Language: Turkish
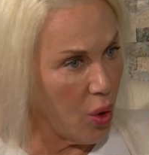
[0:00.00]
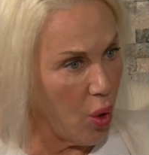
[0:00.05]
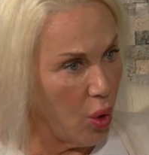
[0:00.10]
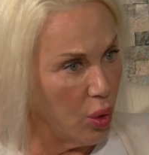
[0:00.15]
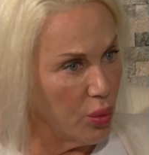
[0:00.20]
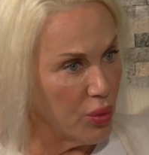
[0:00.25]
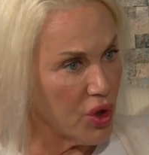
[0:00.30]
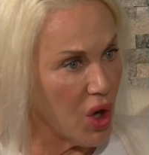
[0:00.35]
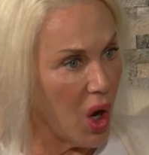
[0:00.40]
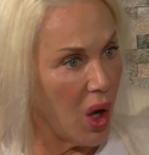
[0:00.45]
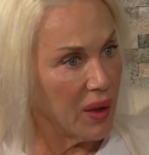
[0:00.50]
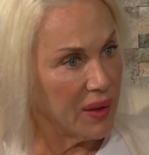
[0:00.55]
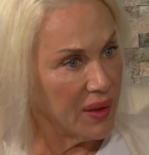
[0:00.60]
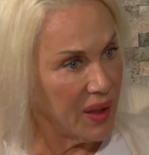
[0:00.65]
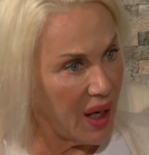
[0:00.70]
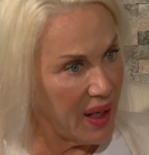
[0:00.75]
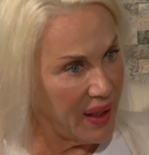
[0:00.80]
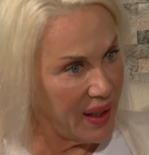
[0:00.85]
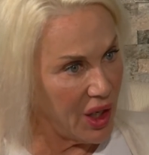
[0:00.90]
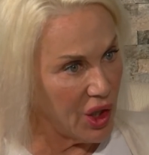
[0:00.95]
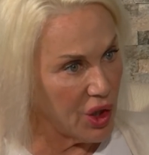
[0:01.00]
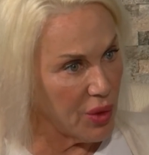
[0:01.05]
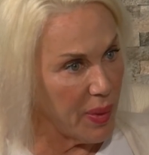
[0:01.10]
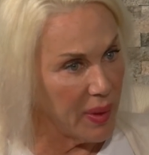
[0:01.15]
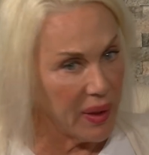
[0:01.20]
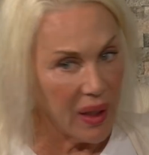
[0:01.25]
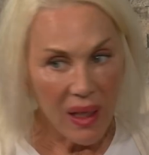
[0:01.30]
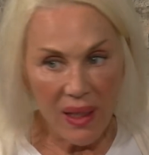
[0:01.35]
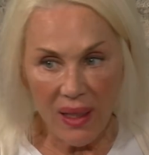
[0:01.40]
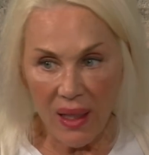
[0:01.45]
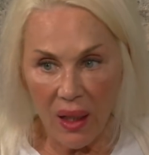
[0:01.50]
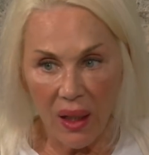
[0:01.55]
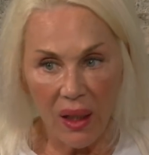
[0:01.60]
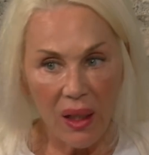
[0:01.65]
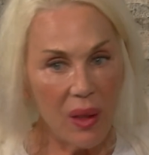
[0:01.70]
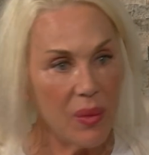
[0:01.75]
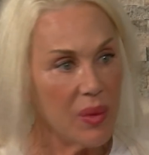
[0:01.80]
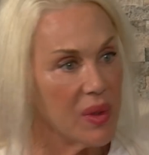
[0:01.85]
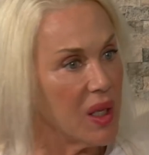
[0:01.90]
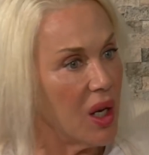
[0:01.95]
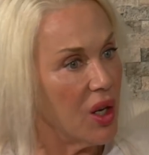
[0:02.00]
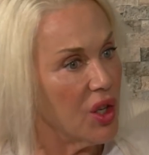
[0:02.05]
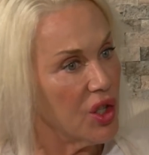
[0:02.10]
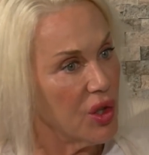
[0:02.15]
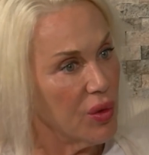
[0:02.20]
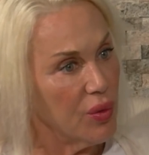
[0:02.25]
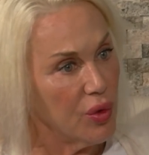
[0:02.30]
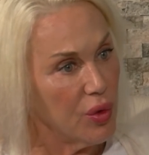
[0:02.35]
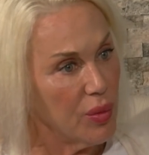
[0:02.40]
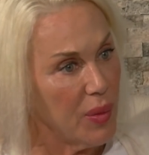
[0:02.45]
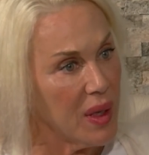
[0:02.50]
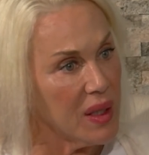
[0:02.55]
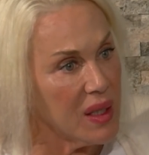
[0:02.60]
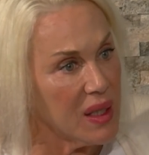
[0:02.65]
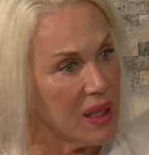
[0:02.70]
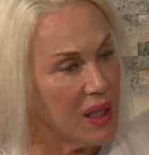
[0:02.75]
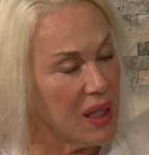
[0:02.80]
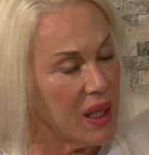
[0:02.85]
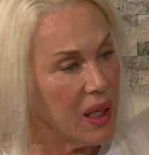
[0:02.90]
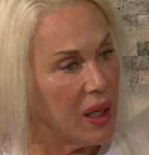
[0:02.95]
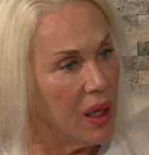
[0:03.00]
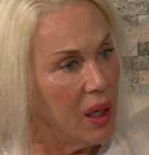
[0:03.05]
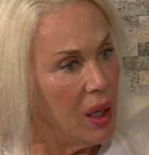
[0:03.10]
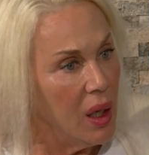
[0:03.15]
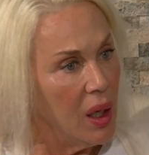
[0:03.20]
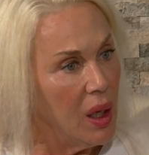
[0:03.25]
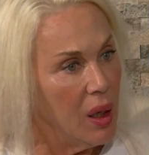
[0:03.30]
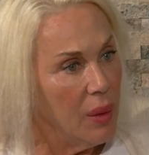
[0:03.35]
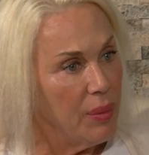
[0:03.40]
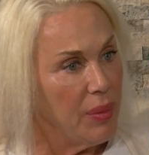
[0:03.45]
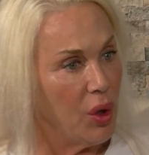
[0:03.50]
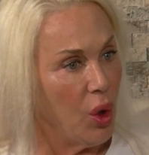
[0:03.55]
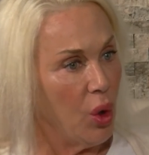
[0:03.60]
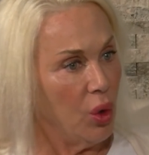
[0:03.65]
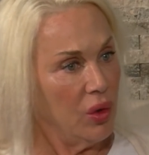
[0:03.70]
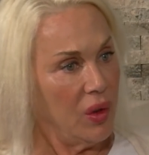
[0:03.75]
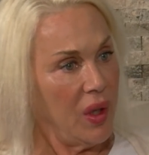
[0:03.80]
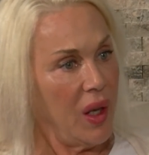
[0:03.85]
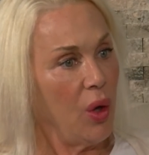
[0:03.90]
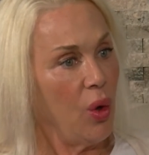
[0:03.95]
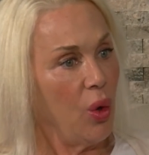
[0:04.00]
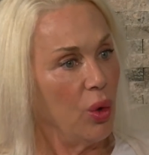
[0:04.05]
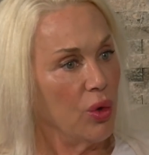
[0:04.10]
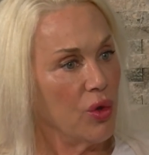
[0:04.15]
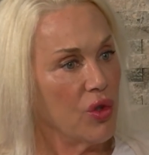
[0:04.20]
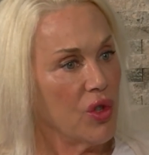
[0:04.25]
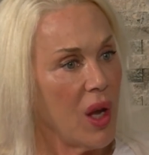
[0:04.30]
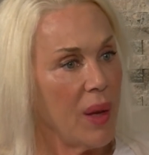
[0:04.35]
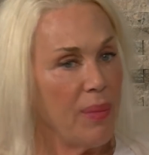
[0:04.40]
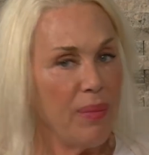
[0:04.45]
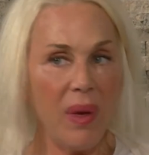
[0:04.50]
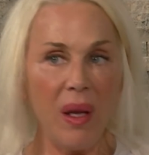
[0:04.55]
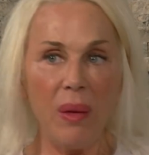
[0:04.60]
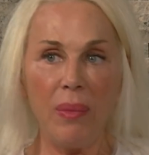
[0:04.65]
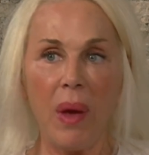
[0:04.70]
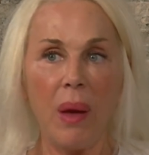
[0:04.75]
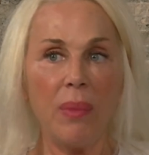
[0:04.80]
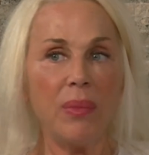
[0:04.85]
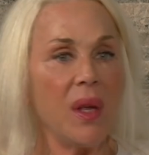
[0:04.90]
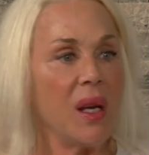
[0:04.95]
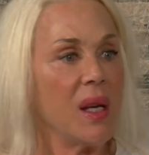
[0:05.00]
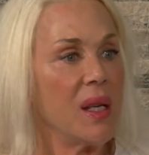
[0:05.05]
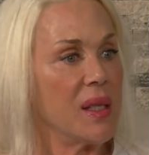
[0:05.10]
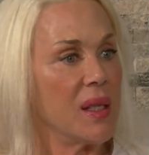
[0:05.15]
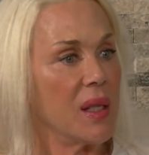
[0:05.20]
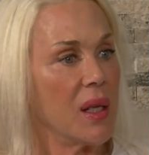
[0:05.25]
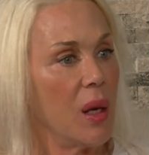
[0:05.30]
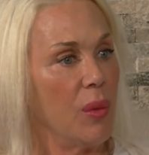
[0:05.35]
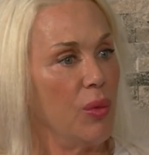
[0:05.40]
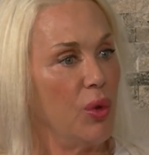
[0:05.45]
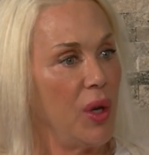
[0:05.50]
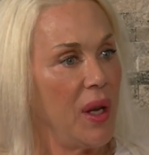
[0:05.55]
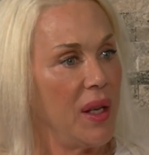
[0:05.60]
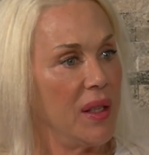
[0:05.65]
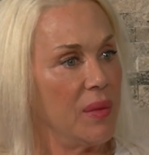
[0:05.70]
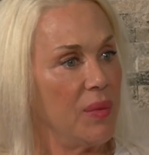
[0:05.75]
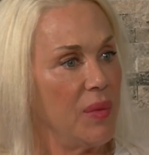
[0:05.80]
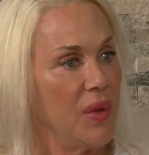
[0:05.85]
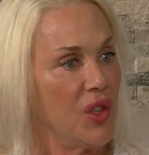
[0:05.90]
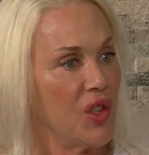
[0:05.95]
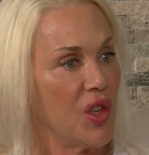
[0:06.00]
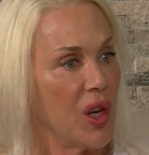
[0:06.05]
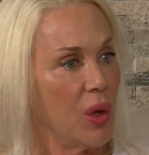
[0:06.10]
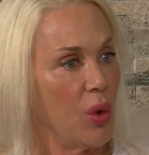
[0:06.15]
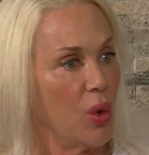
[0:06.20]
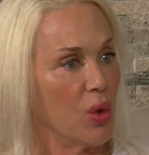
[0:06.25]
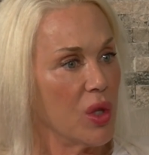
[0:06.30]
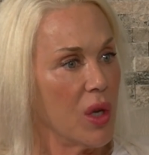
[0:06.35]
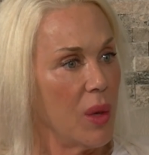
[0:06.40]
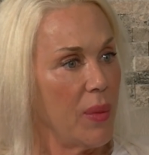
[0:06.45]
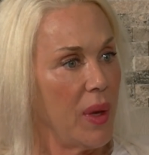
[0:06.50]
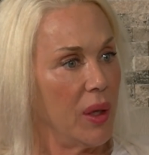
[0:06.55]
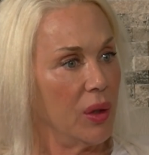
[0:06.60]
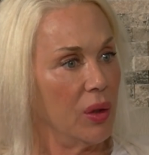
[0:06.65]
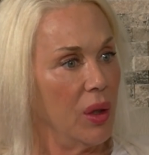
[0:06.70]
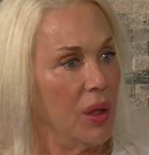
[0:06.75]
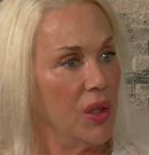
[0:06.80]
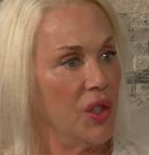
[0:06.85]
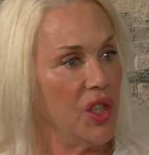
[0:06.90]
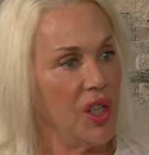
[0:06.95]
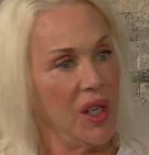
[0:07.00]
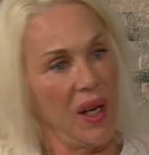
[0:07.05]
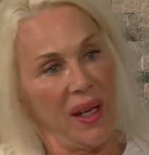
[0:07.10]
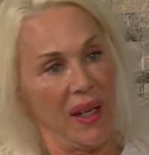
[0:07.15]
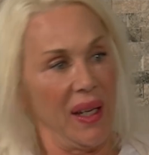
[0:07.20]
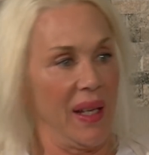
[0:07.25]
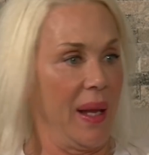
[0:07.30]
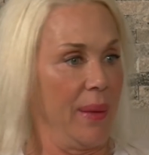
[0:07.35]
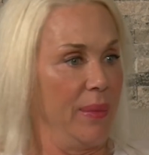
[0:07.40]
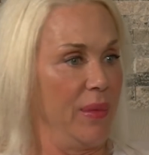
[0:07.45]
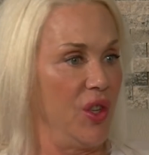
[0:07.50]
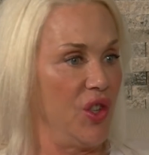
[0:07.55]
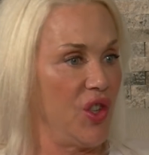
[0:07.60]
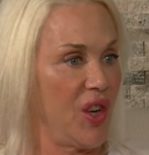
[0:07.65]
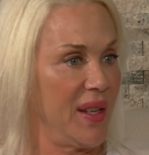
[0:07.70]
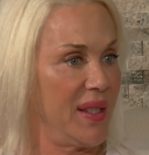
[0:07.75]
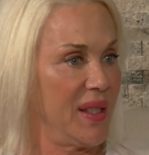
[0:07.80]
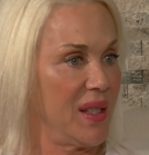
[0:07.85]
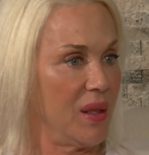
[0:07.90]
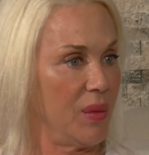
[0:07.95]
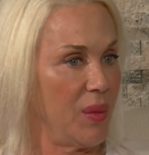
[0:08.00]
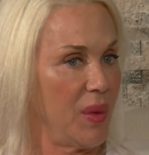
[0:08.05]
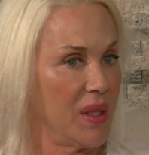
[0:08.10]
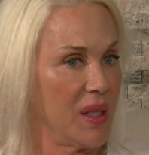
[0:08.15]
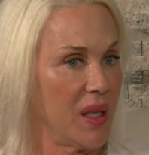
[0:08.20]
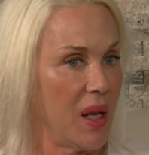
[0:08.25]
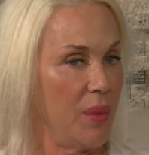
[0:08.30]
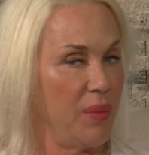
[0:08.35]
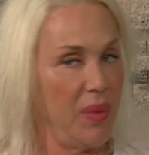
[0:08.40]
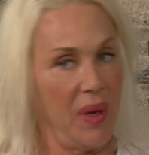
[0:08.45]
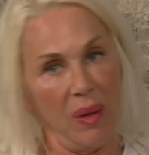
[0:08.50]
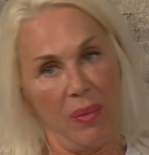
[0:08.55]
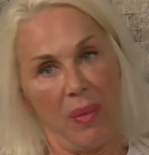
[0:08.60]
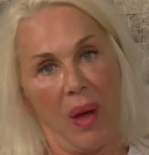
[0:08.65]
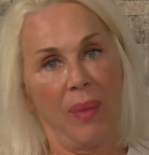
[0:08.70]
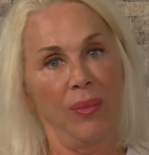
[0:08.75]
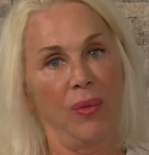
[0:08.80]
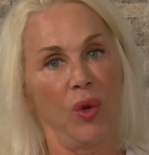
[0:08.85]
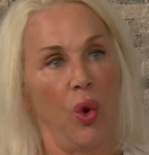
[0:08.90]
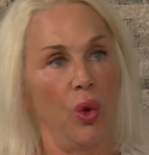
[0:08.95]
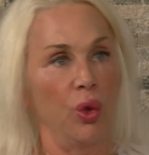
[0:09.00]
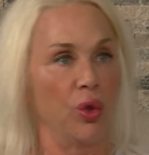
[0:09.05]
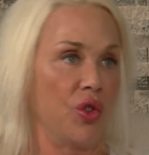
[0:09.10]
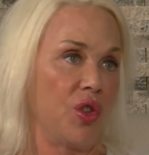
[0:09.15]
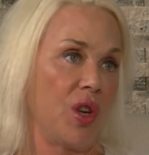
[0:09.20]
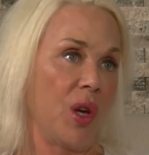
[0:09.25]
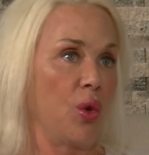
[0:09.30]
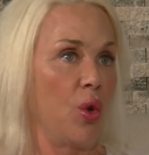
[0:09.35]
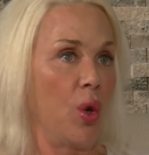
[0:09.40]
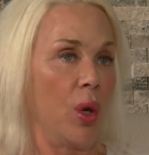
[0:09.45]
olmuş 6 ay geçmeden sana kimse aşı vurmaz ki. Biontech'i olacağım bilmem neresi kabul etmeyecek o zaman. E, Çin'e gidemeyeceksin mesela Vallahi, bilmem ne bil, olacaksın.